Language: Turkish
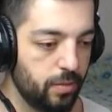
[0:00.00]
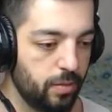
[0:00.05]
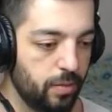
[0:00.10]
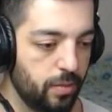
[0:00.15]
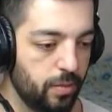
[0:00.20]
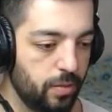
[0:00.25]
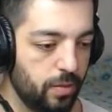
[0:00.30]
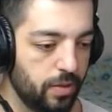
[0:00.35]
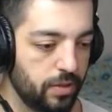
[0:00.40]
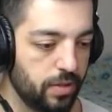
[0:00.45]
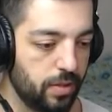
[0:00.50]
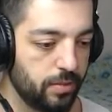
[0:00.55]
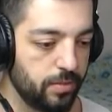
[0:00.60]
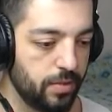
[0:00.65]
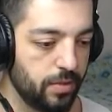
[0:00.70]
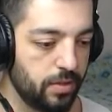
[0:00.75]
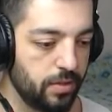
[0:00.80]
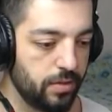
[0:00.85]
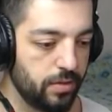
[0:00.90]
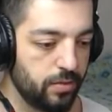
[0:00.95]
O
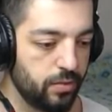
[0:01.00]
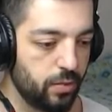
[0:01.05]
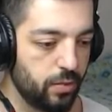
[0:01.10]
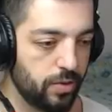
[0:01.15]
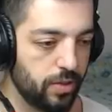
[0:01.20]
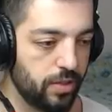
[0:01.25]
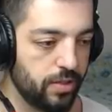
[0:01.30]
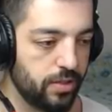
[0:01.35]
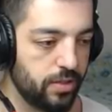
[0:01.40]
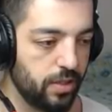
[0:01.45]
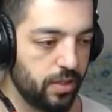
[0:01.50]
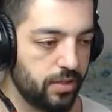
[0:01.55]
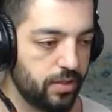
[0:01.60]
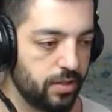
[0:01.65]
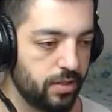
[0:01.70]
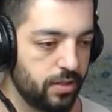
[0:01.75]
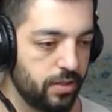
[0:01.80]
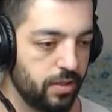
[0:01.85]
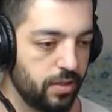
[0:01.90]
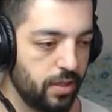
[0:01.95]
adamdan çok eşya
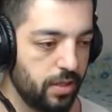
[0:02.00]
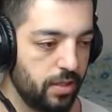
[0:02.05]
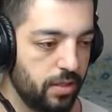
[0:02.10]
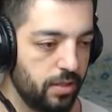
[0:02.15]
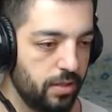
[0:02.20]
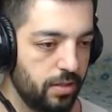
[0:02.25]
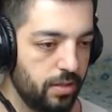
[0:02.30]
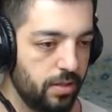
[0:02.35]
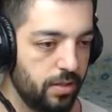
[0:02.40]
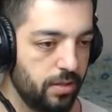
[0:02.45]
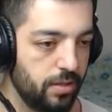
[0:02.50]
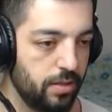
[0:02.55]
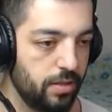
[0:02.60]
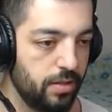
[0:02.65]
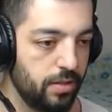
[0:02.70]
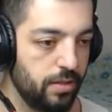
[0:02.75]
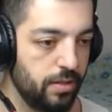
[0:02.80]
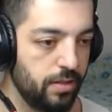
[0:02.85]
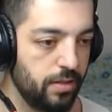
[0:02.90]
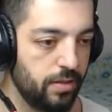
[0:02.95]
çıktı ya.
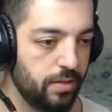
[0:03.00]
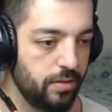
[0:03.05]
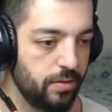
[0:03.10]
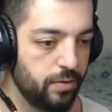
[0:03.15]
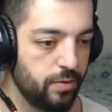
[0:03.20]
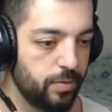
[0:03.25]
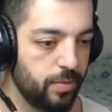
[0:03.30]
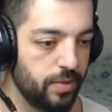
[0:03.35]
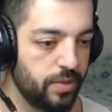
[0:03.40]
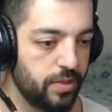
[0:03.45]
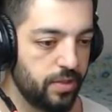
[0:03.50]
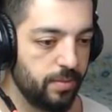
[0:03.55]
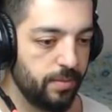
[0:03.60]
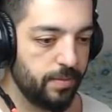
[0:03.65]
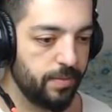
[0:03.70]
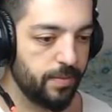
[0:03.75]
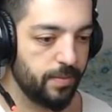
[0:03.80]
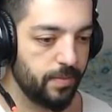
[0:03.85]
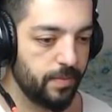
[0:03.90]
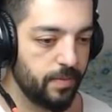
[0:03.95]
Dur
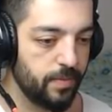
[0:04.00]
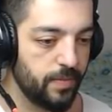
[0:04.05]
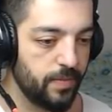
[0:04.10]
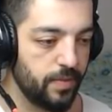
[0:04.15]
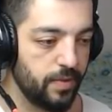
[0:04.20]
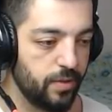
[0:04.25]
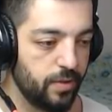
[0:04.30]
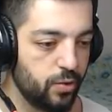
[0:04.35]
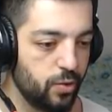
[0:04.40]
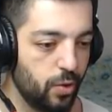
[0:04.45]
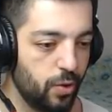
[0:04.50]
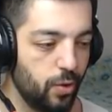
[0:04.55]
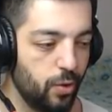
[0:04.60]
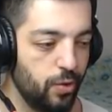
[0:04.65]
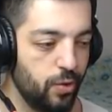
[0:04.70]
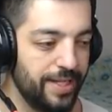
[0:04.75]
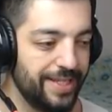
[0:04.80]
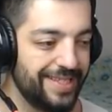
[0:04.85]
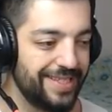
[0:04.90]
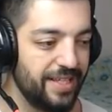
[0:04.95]
bakayım. Şöyle
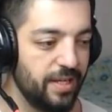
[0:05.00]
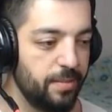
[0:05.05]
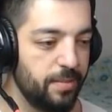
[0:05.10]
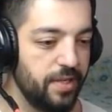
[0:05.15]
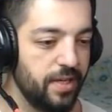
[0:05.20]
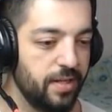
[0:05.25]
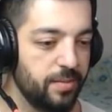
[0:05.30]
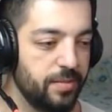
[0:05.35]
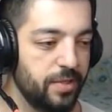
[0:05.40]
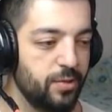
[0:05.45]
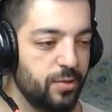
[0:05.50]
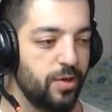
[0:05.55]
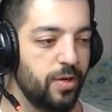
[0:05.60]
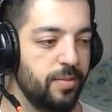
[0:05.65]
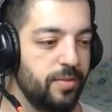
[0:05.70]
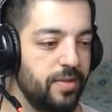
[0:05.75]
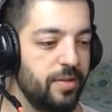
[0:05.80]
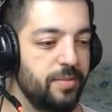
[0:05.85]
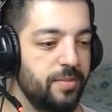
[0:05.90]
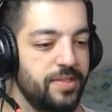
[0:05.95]
öylesine bir yanımda
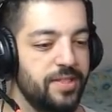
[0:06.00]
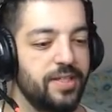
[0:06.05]
durabilir